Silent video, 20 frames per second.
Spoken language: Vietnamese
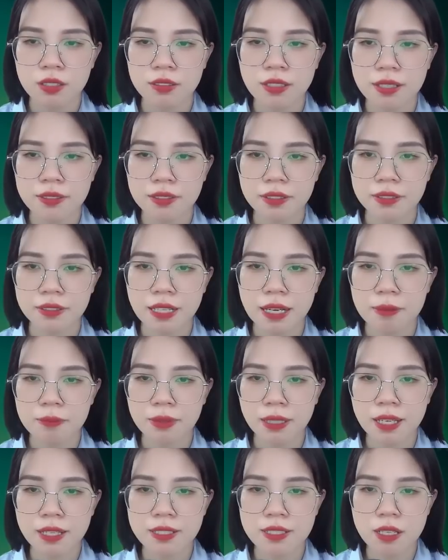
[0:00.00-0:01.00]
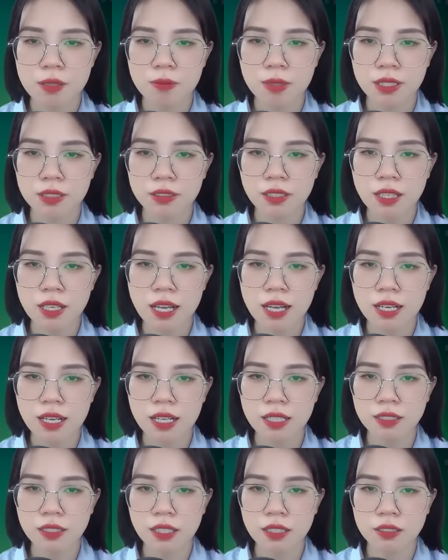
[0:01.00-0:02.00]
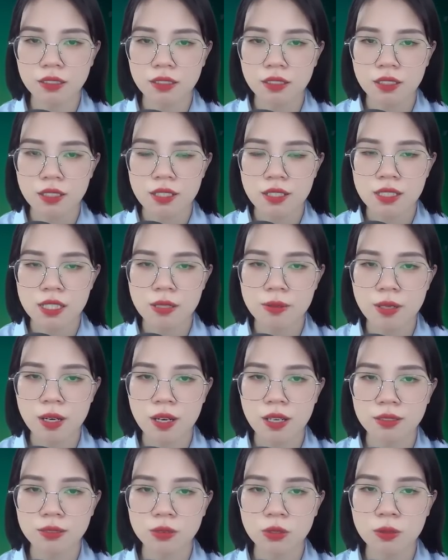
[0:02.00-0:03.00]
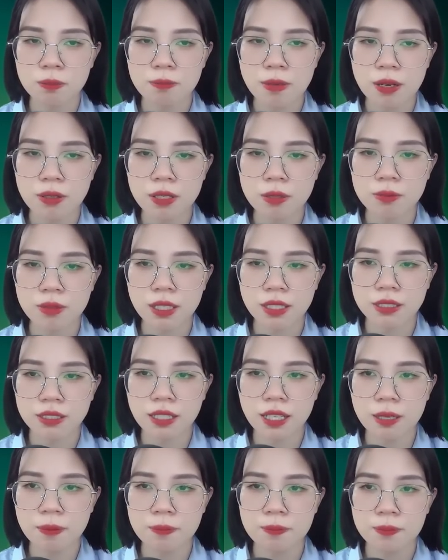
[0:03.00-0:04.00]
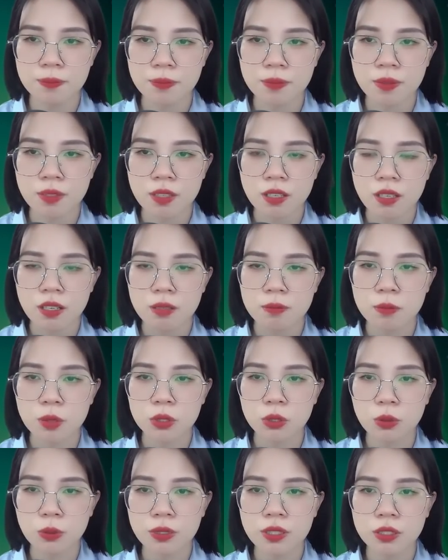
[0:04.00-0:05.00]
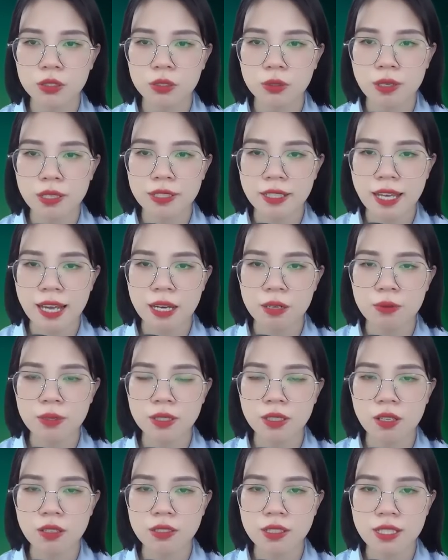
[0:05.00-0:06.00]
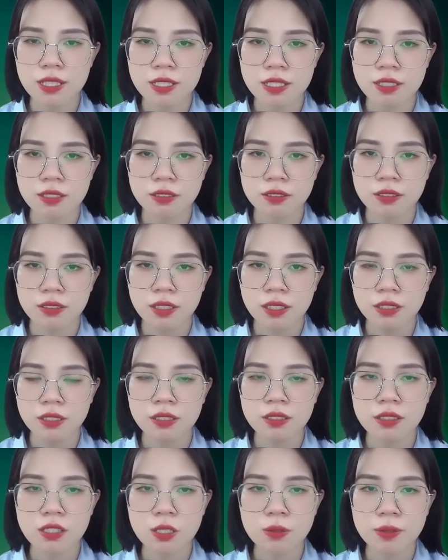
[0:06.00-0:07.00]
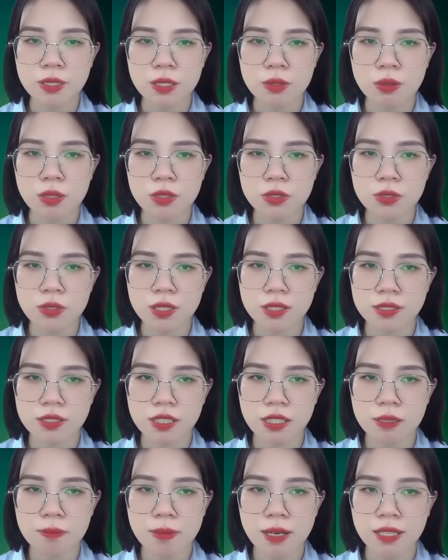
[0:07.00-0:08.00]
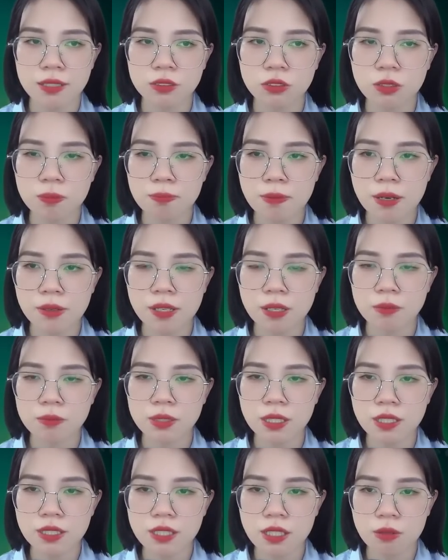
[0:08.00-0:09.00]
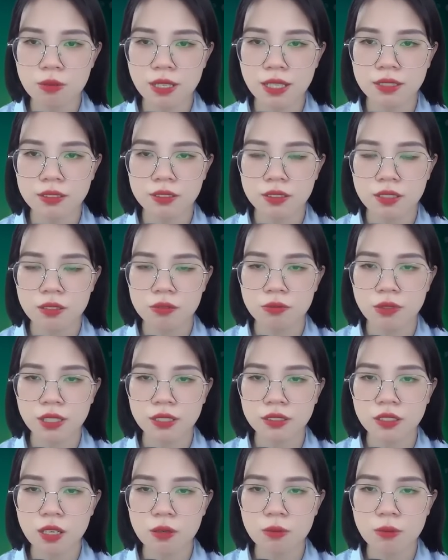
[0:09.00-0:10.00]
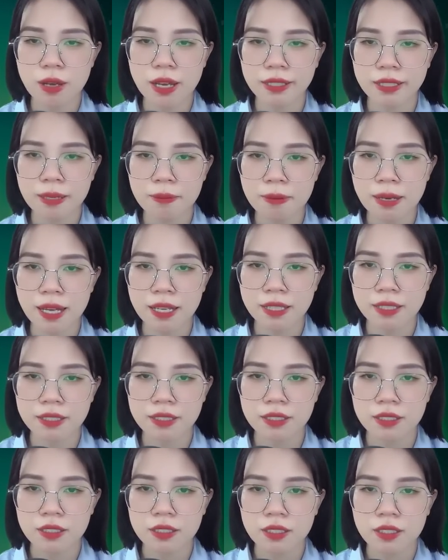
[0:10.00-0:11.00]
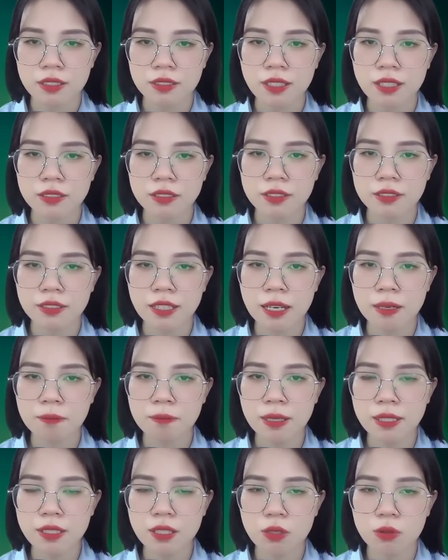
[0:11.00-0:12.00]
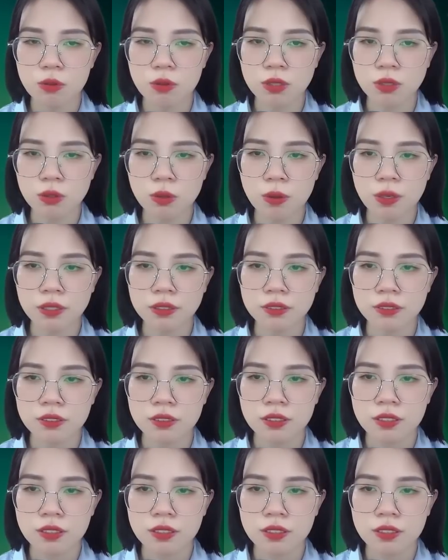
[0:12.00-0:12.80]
Tạ Thời Nam nhanh chóng ấn tất cả các tầng, sau đó ấn nút báo động khẩn cấp. Buổi tối ở tòa nhà luôn có người trực, nhưng không hiểu có chuyện gì mà ấn nút báo động rất nhiều lần, vẫn không có ai đáp lại. Tạ Thời Nam bắt đầu luống cuống.